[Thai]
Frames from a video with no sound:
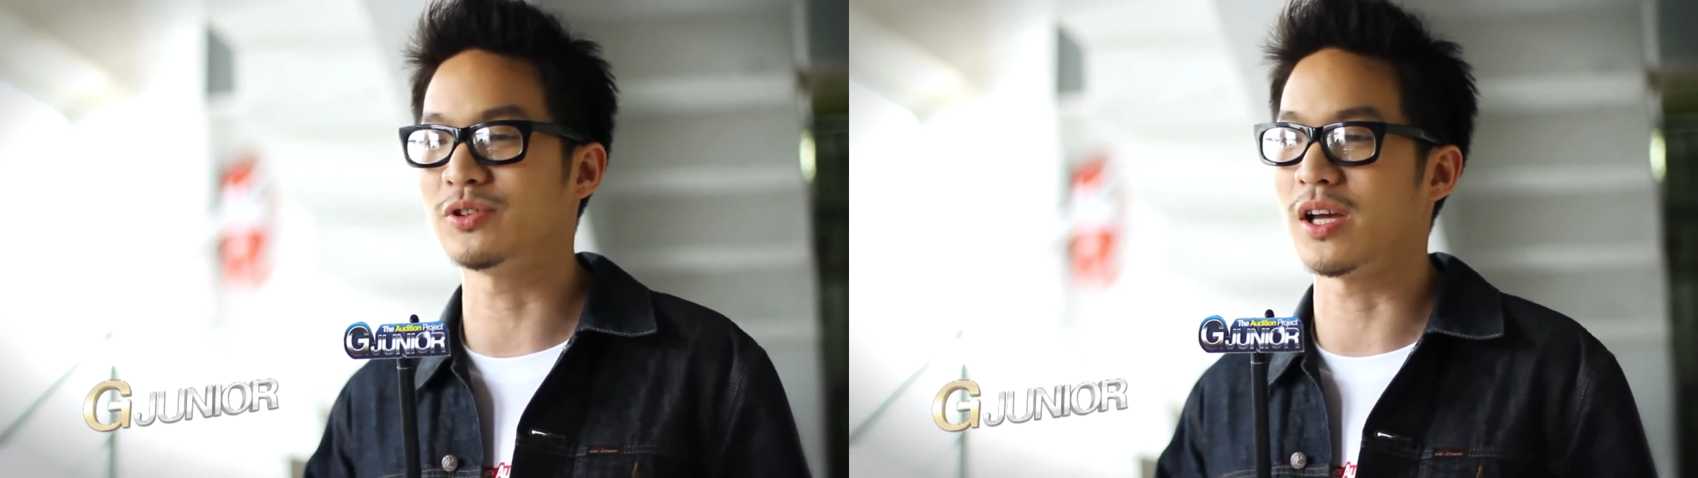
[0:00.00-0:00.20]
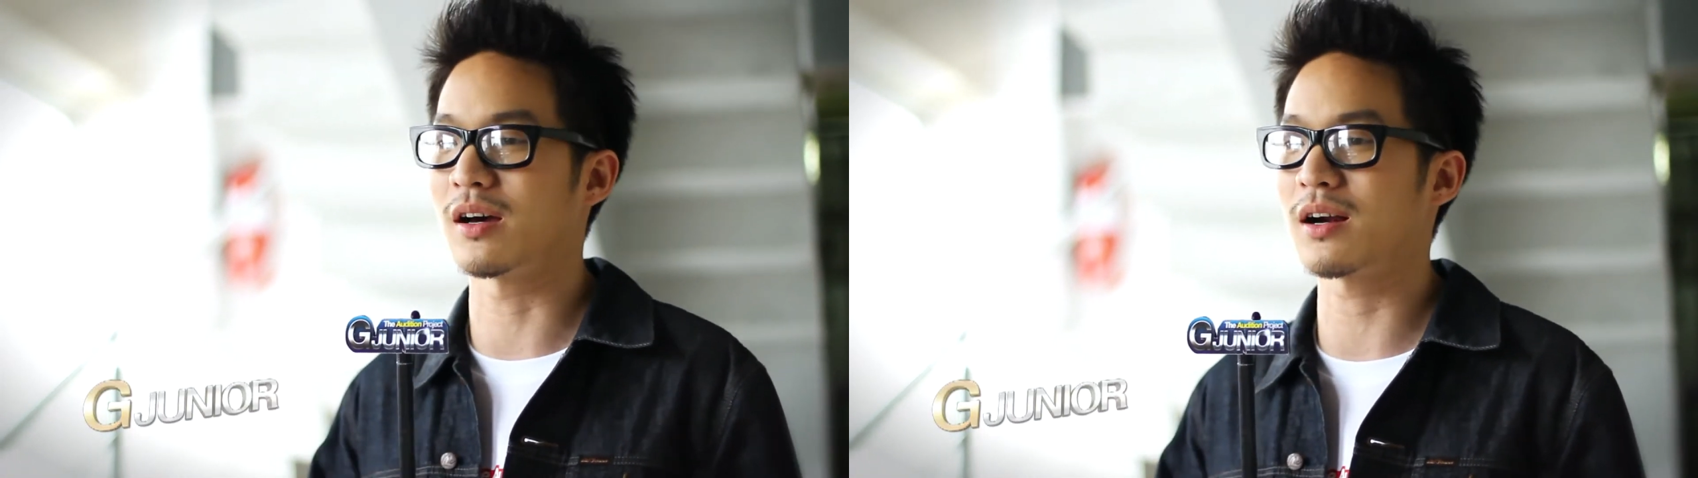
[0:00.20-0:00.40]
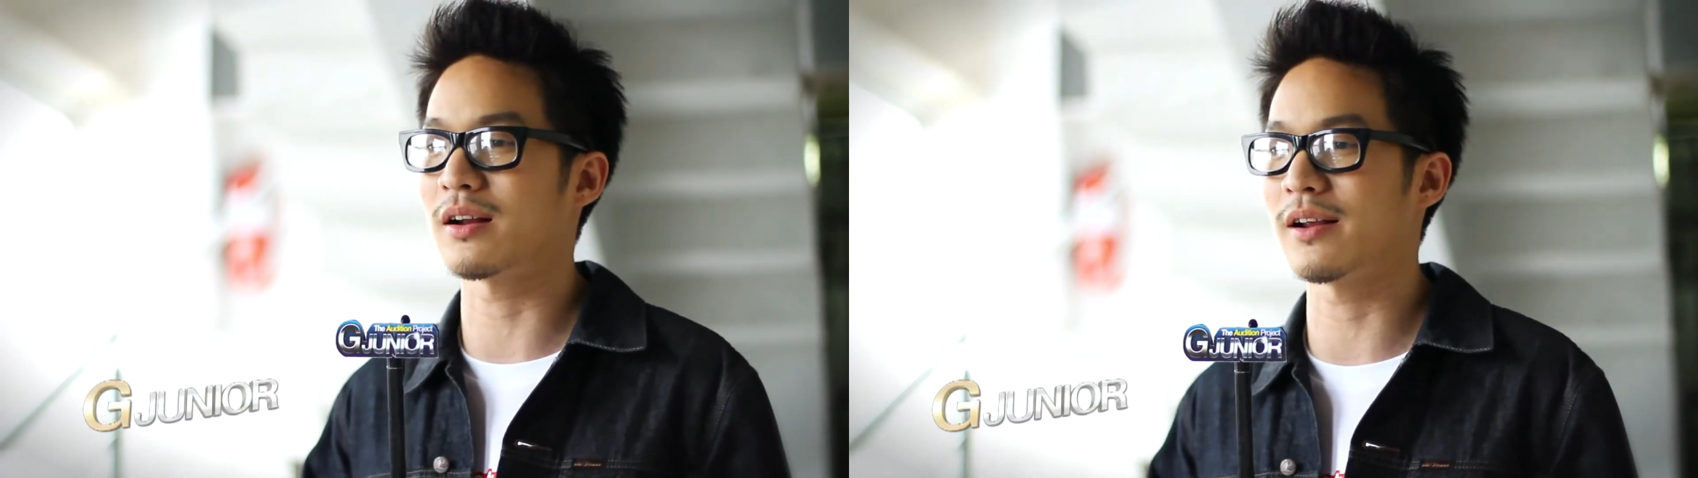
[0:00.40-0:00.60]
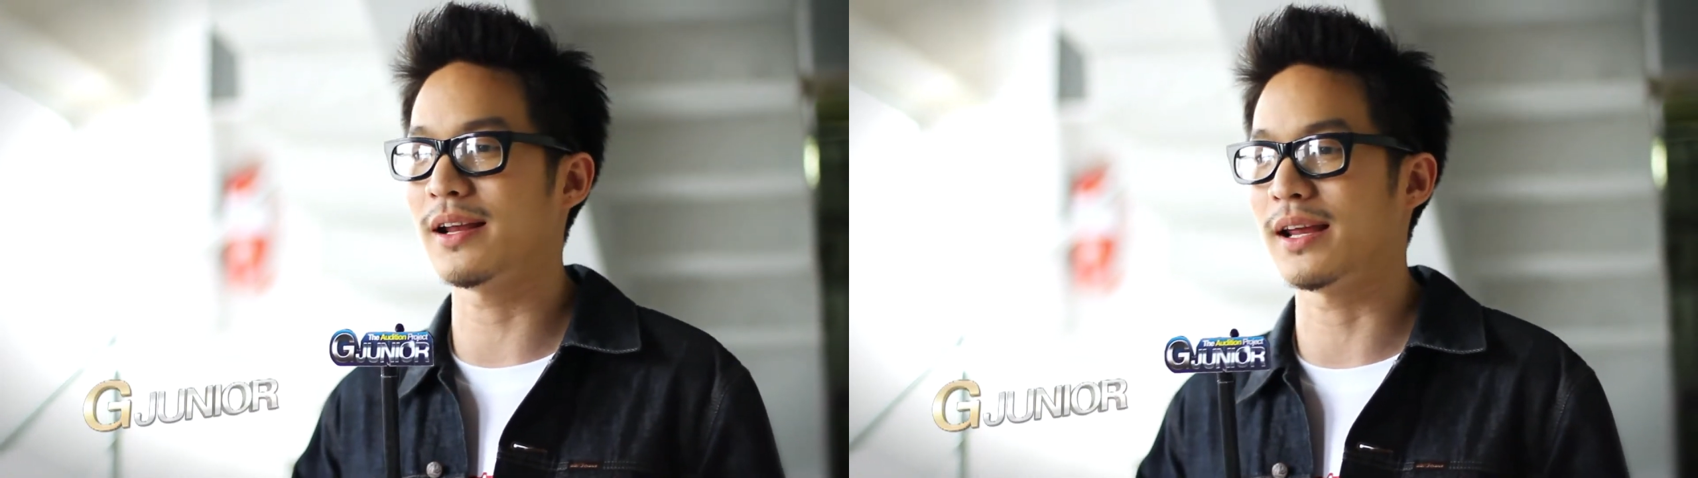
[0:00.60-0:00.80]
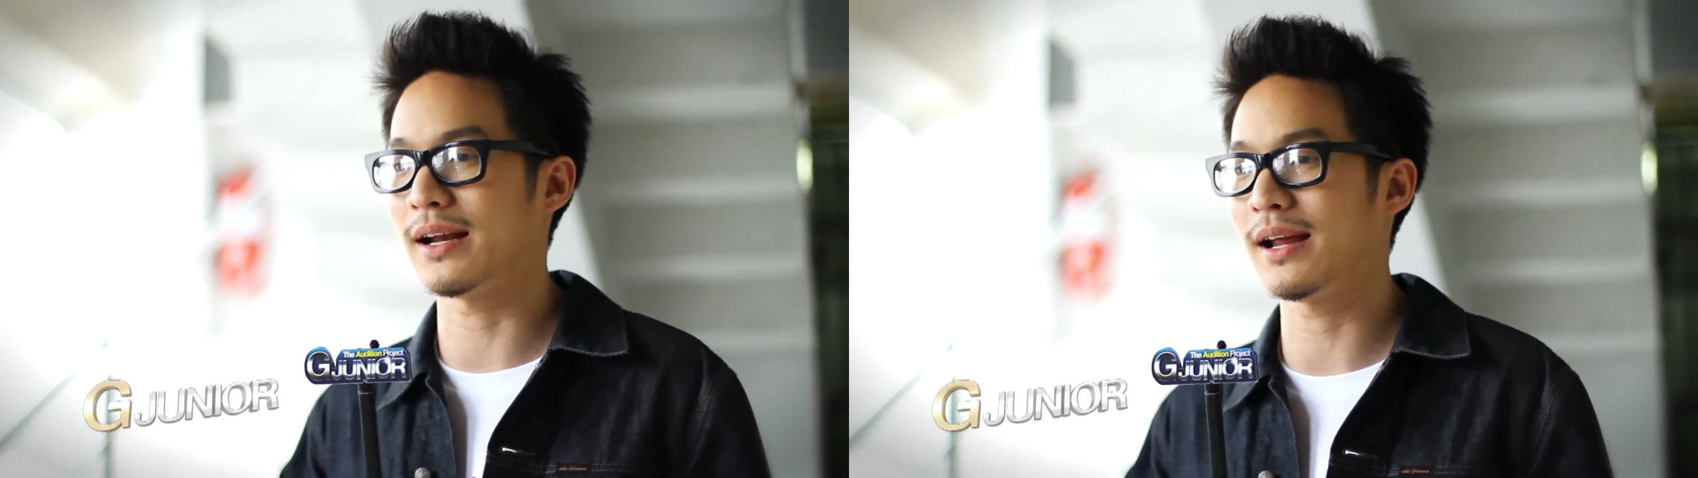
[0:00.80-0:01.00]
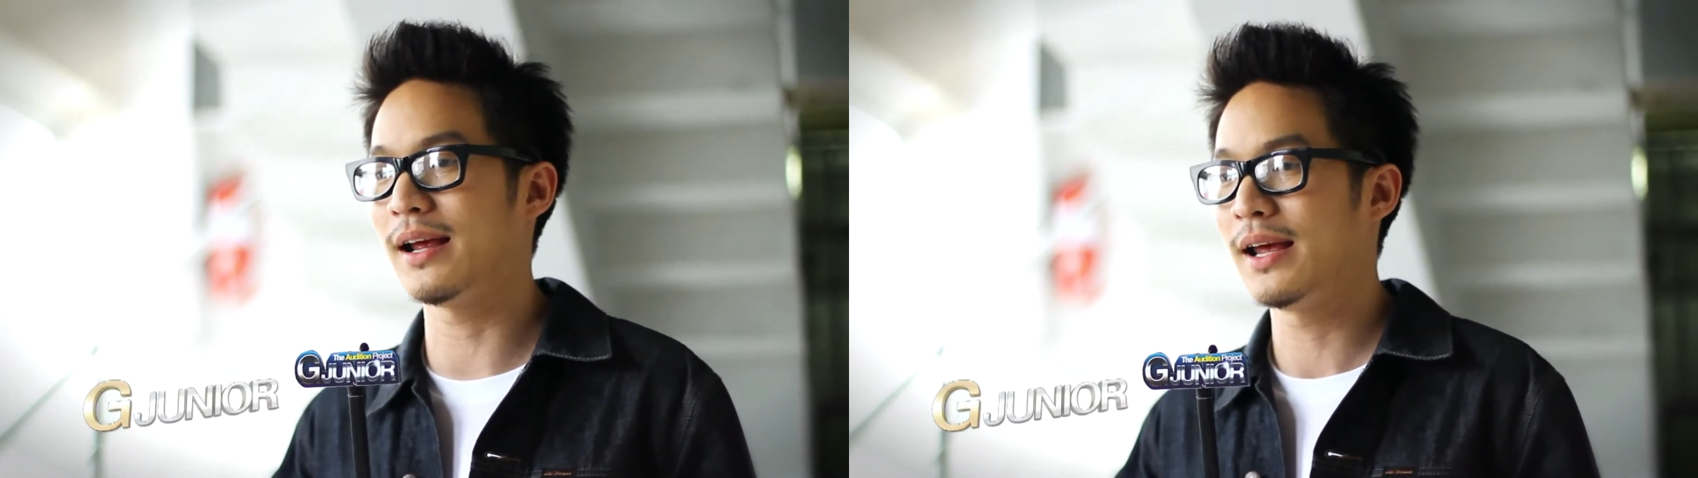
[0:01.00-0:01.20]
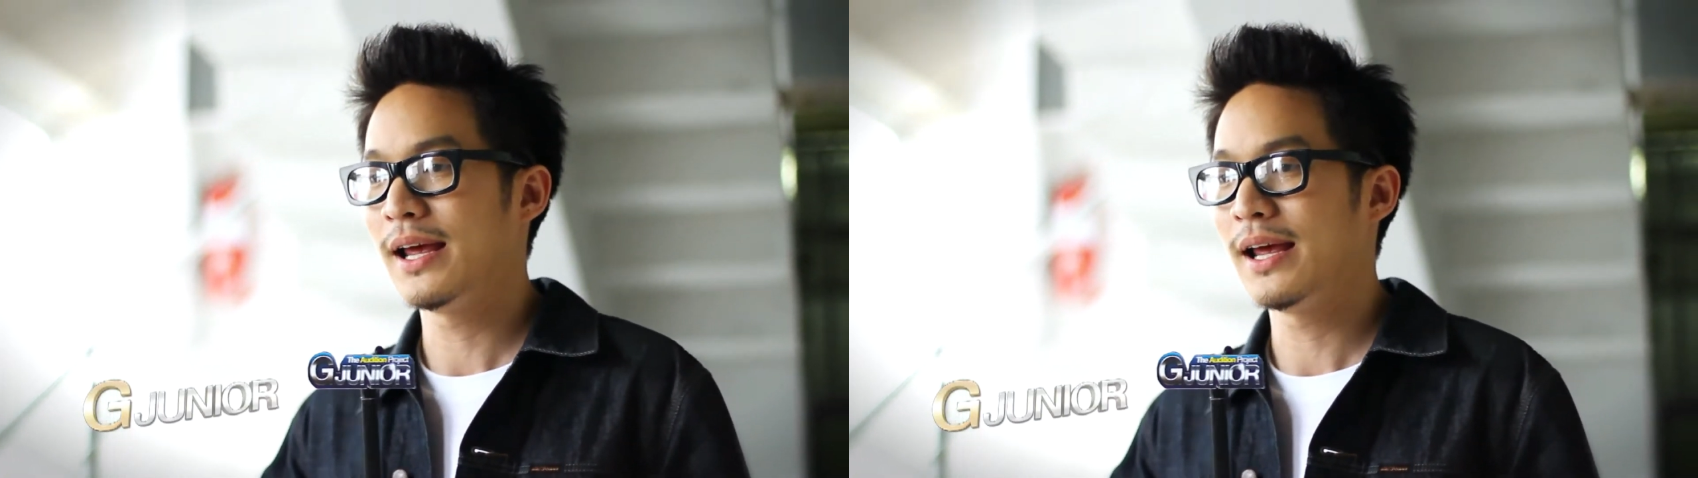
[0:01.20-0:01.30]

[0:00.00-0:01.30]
จูเนียของเรานั่นเองนะฮะ